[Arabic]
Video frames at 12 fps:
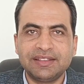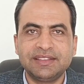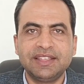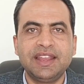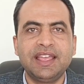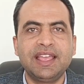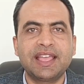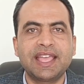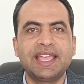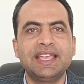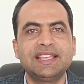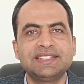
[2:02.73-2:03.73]
عندنا
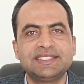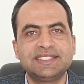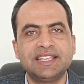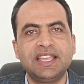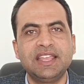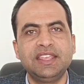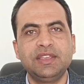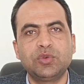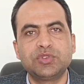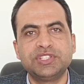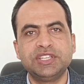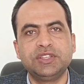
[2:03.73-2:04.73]
غاز ثاني
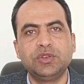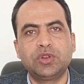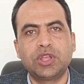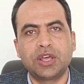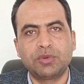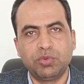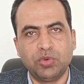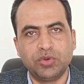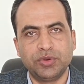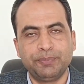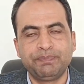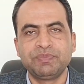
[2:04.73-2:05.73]
أكسيد
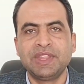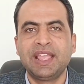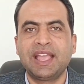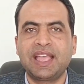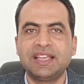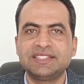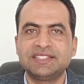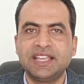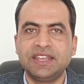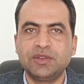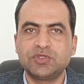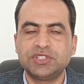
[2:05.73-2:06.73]
الكربون غاز
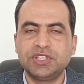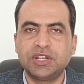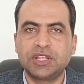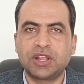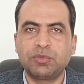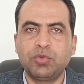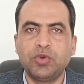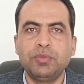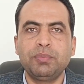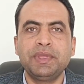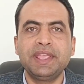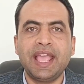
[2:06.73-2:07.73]
ثاني أكسيد
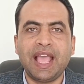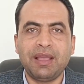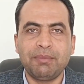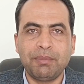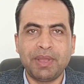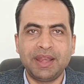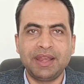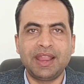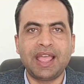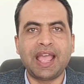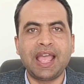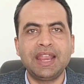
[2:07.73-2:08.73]
الكربون بيعمل
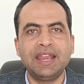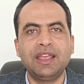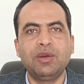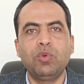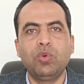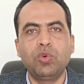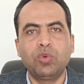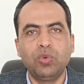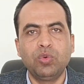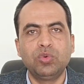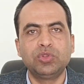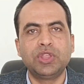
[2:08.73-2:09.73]
على
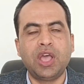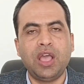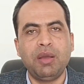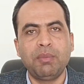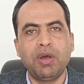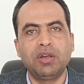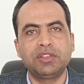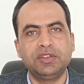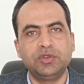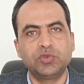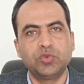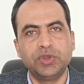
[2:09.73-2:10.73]
وجود أحماض
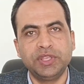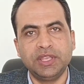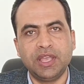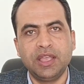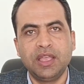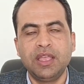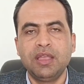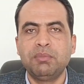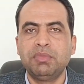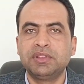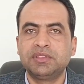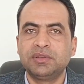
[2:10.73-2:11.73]
عضوية
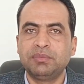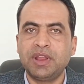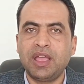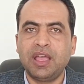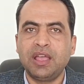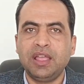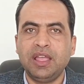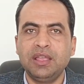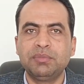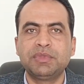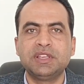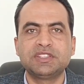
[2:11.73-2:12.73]
من ضمنها
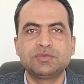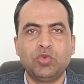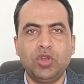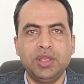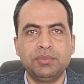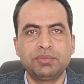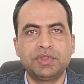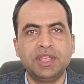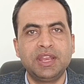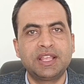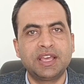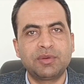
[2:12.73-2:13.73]
حمض اسمه حمض
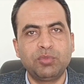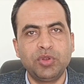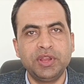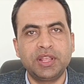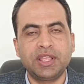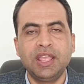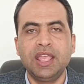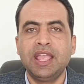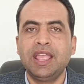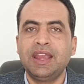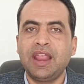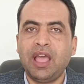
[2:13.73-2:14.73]
الكربونيك
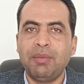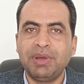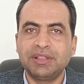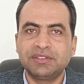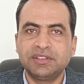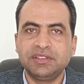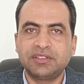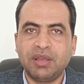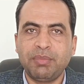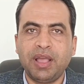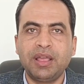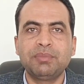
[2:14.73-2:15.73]
الأحماض دي
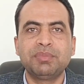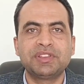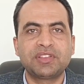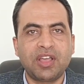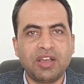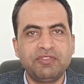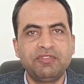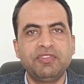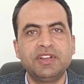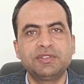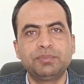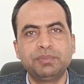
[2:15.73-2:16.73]
طبعا
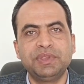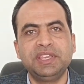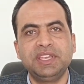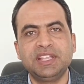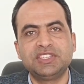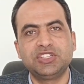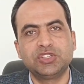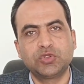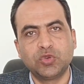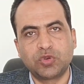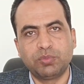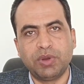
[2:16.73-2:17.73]
بتخفض بي اتش
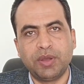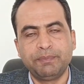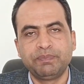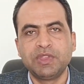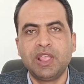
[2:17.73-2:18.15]
التربة